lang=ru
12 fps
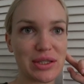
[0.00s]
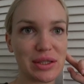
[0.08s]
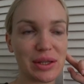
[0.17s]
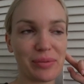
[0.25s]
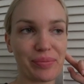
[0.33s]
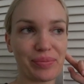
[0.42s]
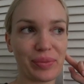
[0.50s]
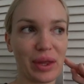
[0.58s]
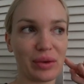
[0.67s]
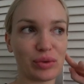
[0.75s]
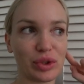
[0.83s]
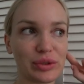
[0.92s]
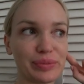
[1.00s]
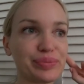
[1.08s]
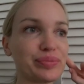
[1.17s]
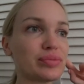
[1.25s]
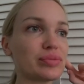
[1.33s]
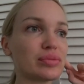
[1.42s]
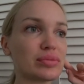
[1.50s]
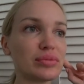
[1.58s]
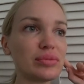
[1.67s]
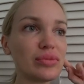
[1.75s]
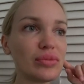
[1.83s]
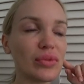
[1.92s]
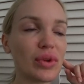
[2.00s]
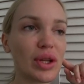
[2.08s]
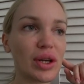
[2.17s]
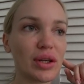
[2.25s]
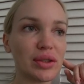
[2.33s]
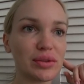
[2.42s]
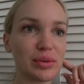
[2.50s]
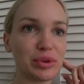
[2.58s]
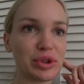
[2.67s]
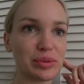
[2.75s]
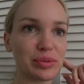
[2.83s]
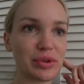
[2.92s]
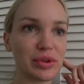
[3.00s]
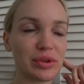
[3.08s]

дела. Вот. А, в общем,